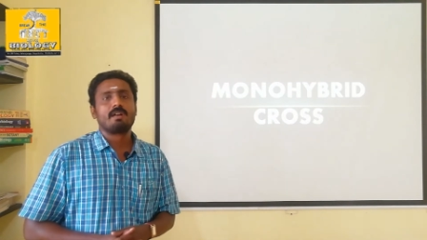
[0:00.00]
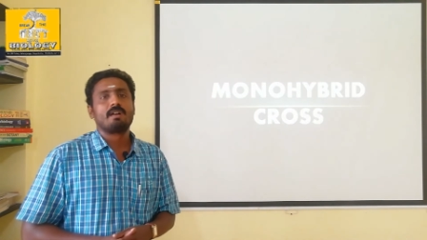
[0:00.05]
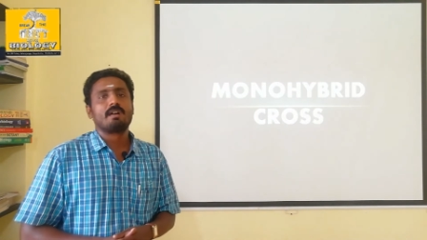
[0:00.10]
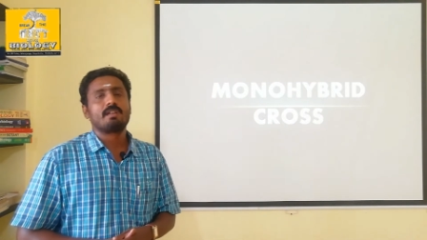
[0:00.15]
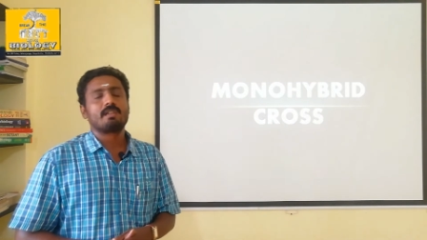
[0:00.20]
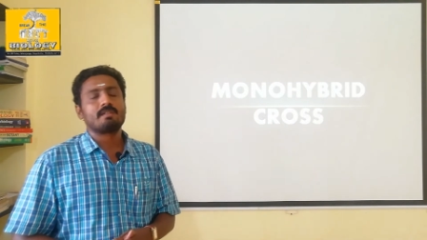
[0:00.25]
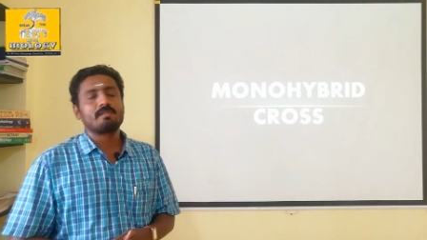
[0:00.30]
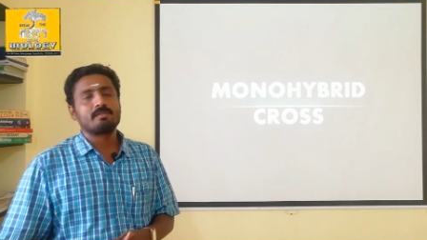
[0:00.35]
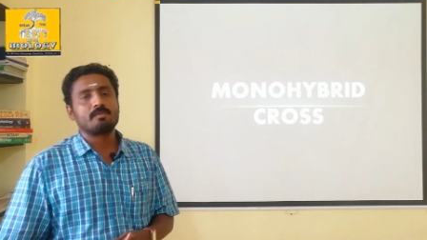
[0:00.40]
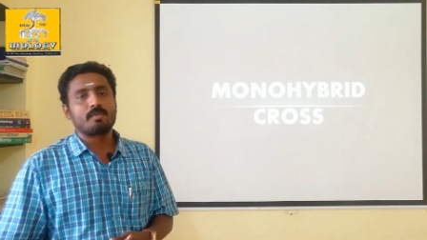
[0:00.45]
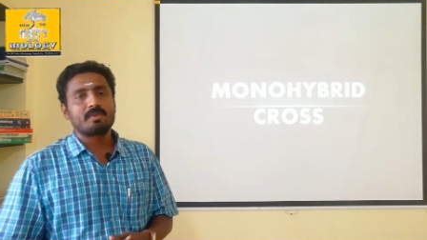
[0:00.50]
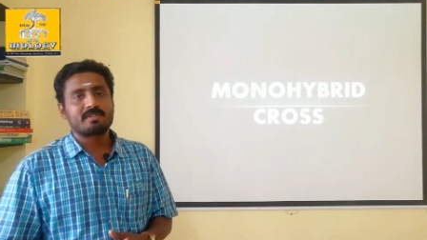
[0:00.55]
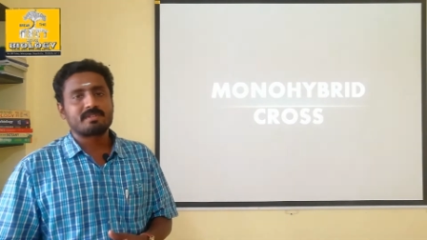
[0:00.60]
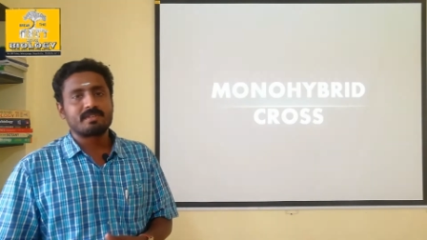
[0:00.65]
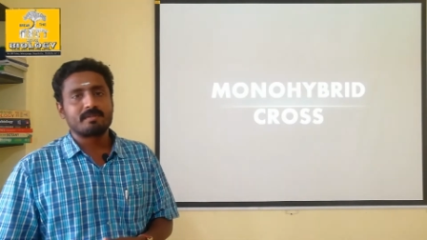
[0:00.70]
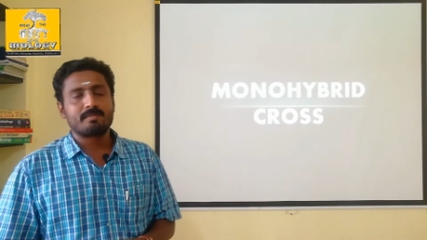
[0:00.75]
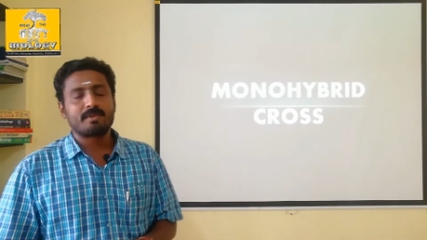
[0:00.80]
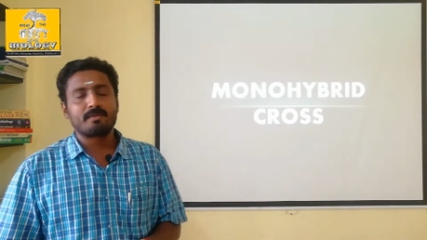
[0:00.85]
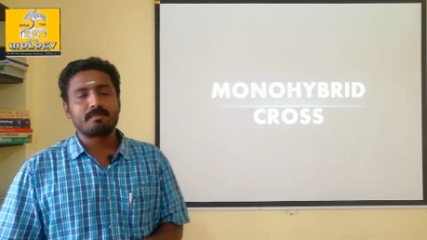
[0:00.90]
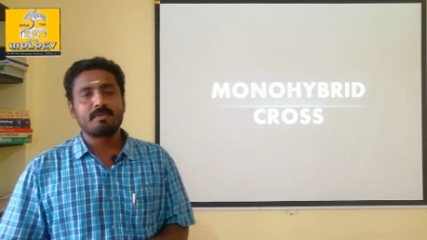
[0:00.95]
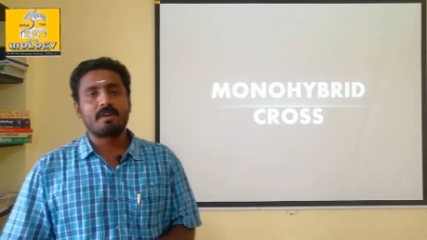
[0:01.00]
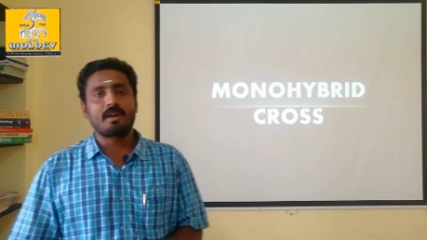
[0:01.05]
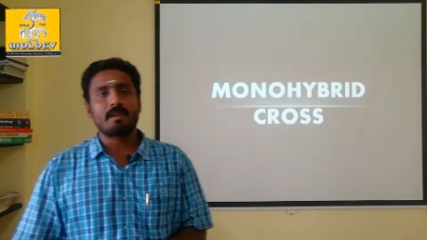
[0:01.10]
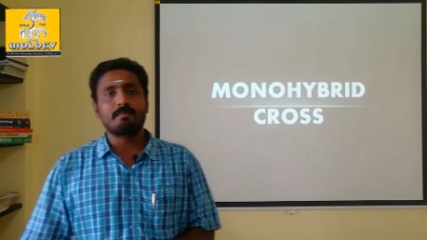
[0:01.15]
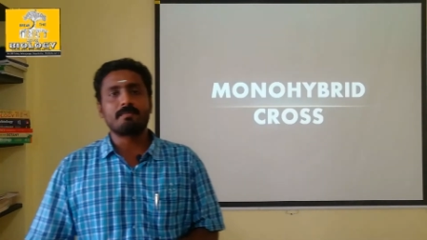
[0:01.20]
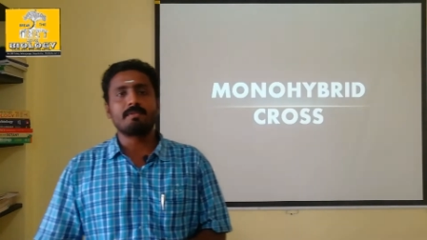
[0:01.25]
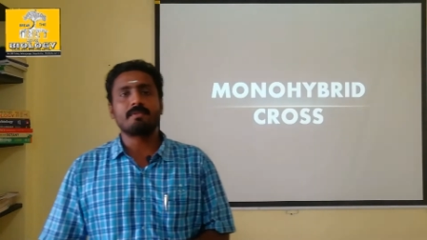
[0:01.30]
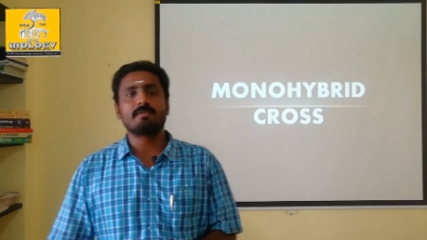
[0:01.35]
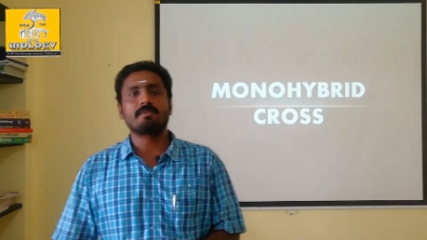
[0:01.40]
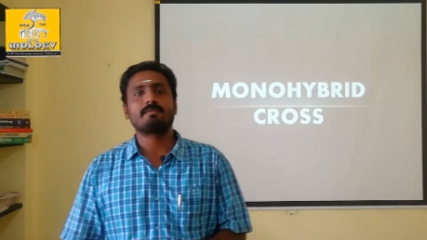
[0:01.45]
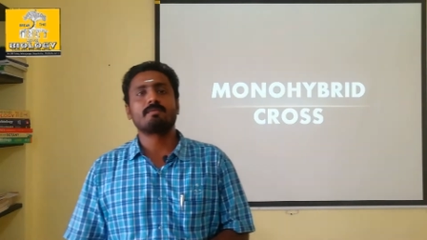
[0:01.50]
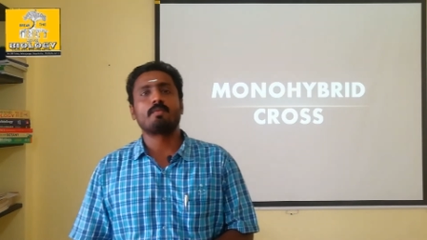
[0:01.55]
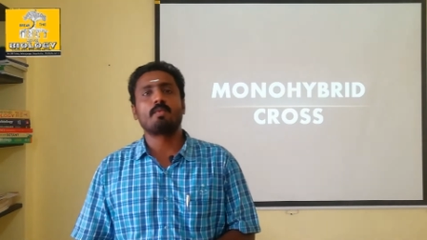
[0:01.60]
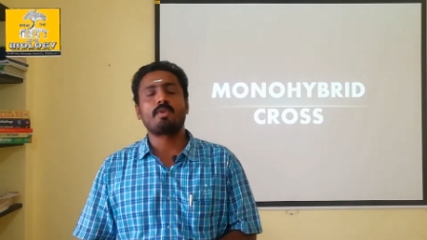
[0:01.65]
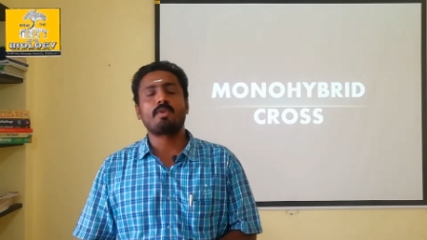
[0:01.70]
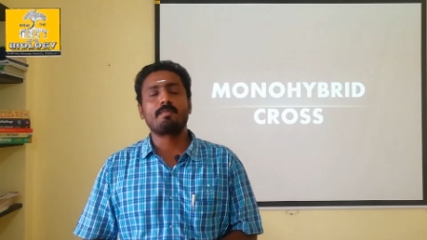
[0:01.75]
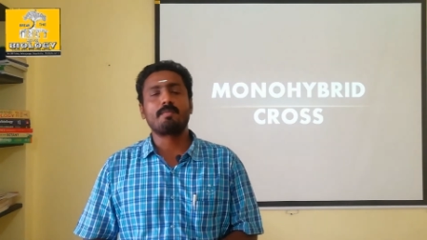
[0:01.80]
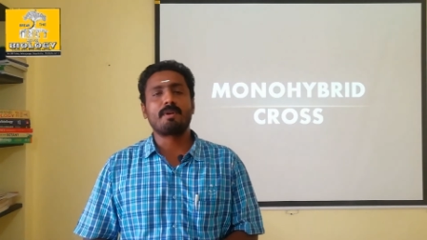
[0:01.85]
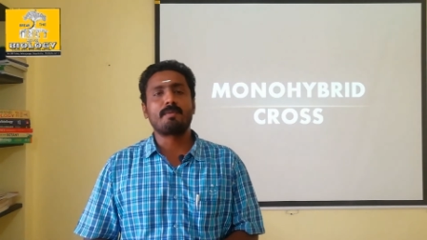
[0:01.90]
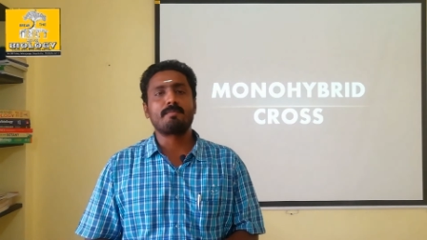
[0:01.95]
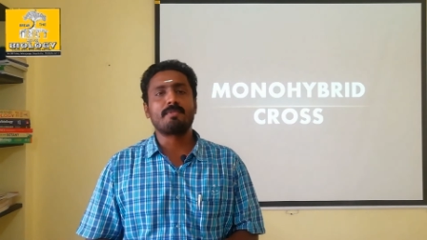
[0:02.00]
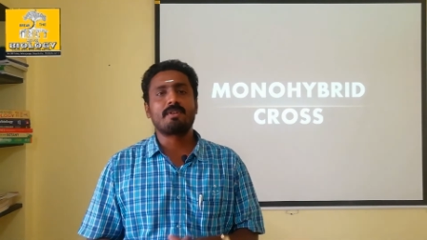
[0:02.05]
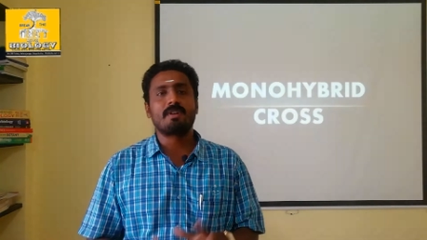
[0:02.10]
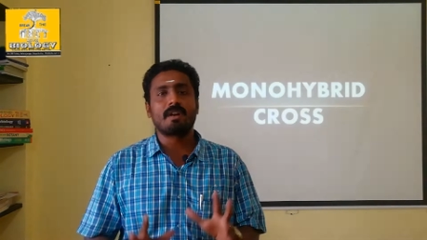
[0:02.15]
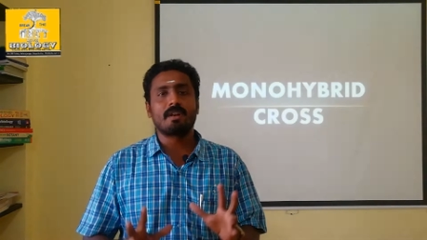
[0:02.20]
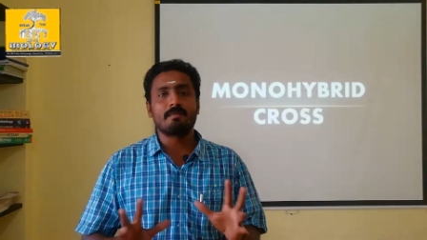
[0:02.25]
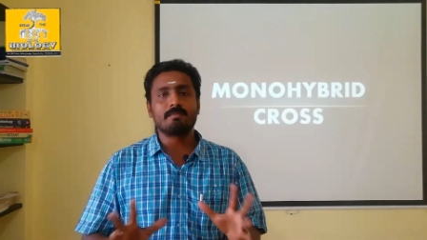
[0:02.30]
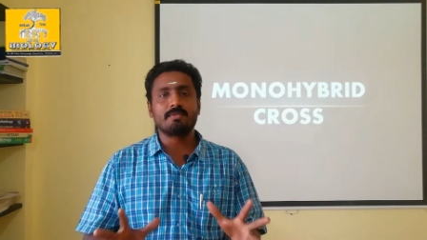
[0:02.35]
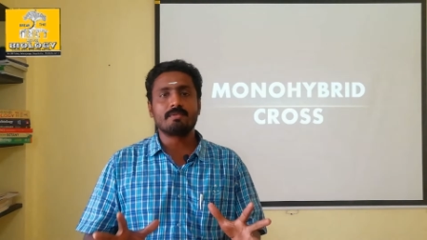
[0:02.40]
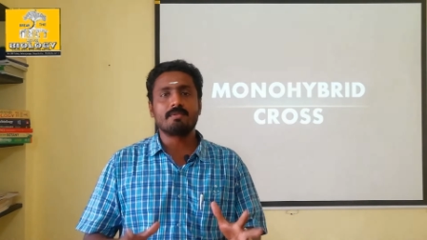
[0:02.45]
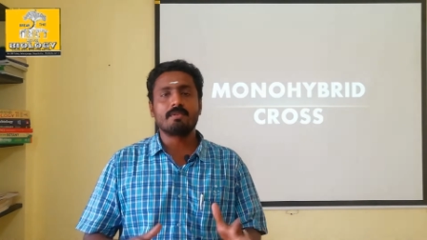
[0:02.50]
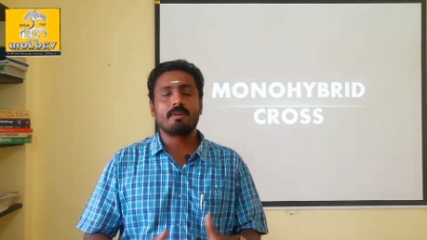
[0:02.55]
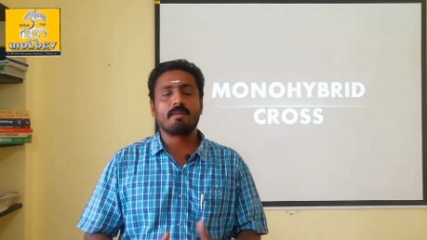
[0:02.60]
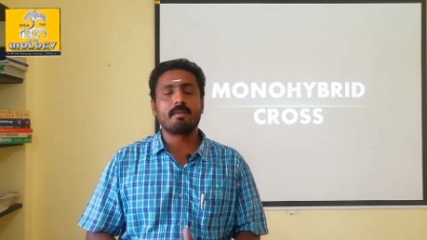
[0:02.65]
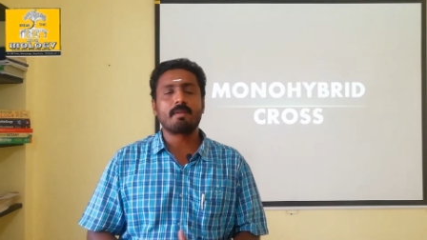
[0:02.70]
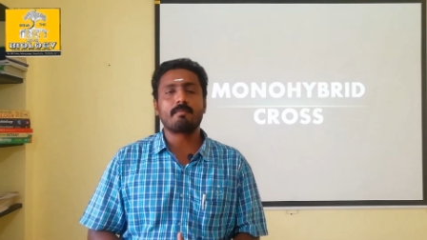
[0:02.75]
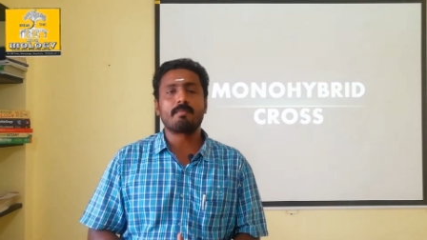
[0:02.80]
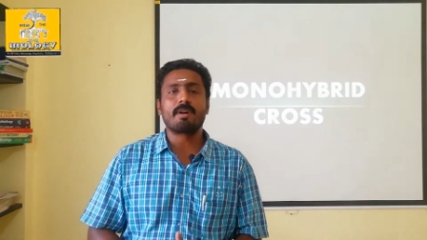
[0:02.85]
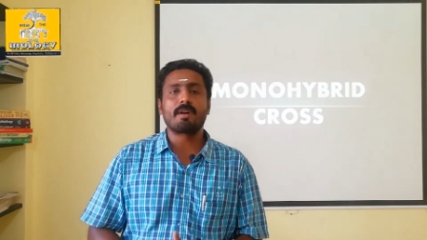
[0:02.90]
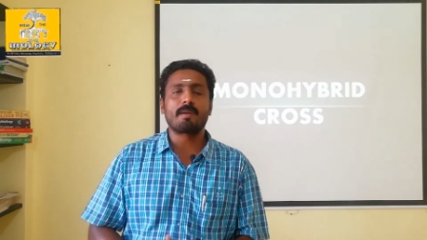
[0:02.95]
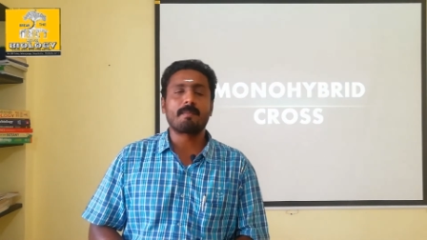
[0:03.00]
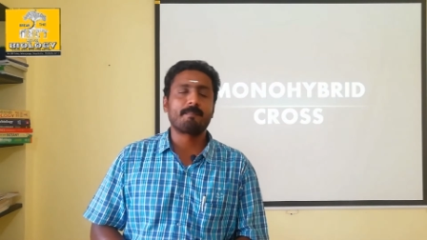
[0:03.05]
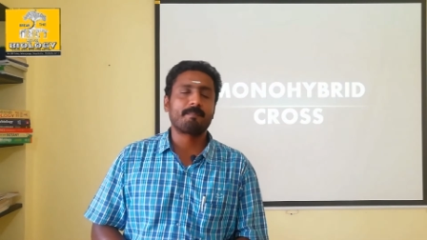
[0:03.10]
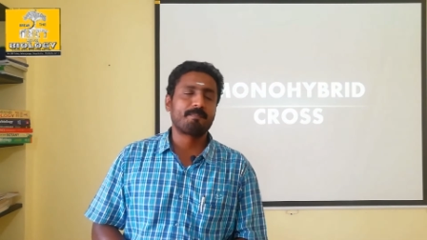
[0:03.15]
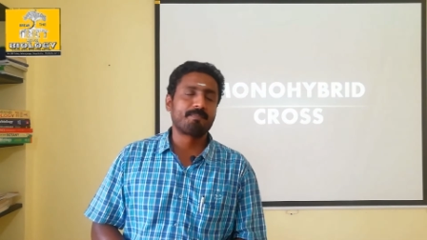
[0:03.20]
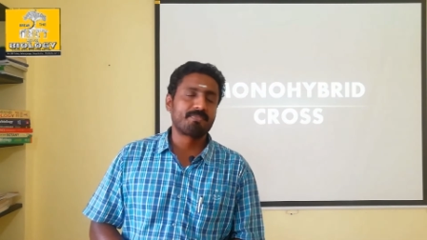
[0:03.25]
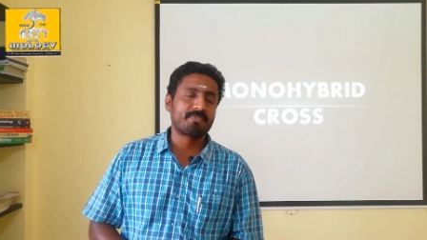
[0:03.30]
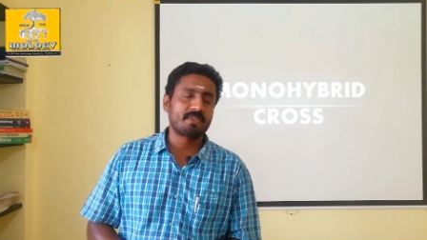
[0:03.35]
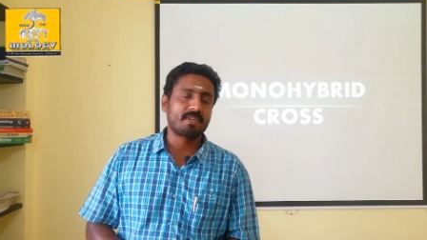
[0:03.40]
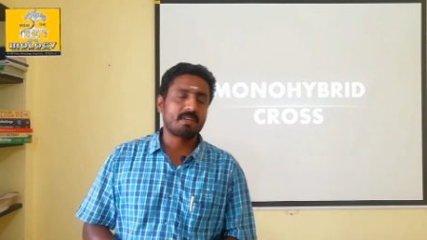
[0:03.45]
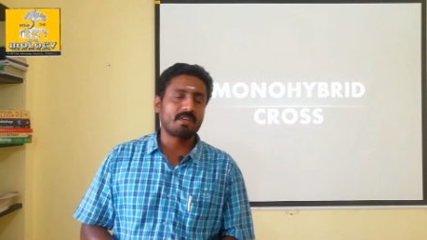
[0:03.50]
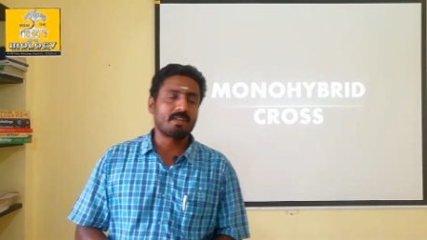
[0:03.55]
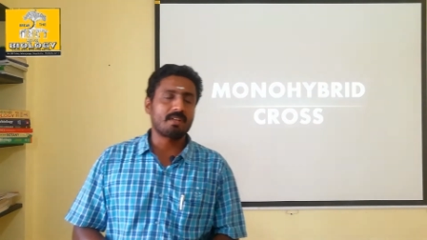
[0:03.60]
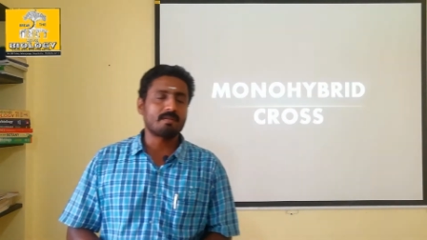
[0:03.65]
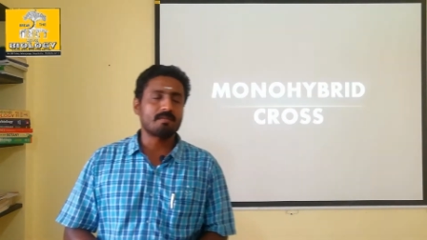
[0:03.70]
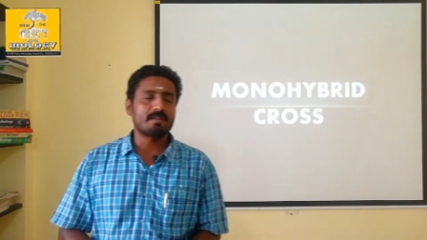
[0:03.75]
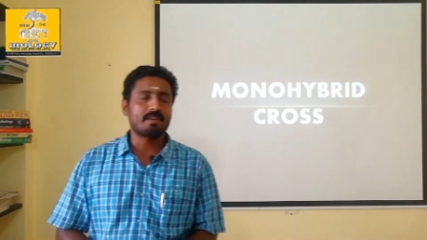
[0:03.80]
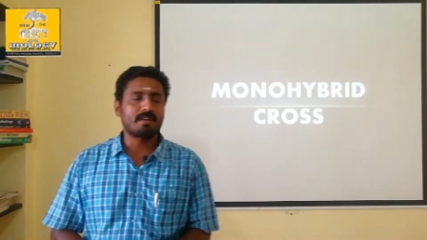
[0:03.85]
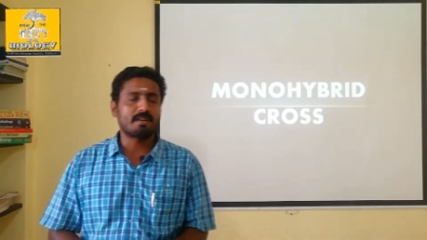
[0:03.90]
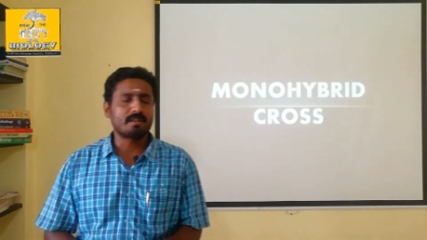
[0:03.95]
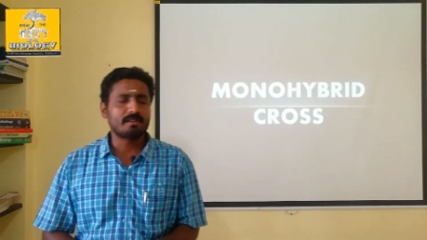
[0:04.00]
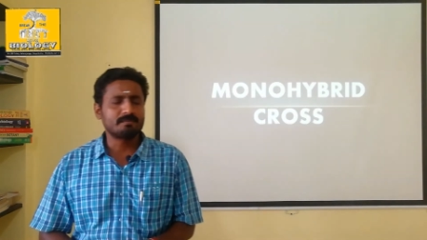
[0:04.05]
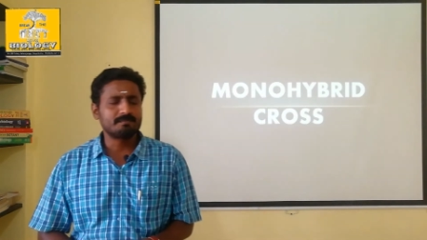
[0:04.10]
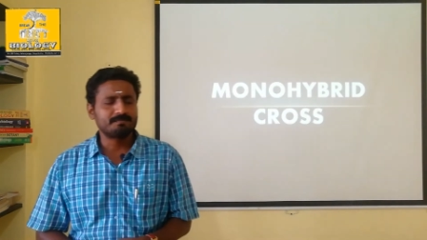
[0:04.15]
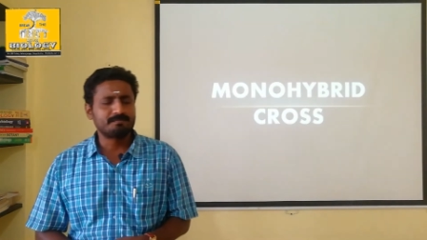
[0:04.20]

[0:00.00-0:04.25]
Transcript: அதாவது ஒற்றை பண்பு கலப்பு ஒரு பண்பு கலப்பு அப்படிம்பாங்க அதாவது என்னென்னா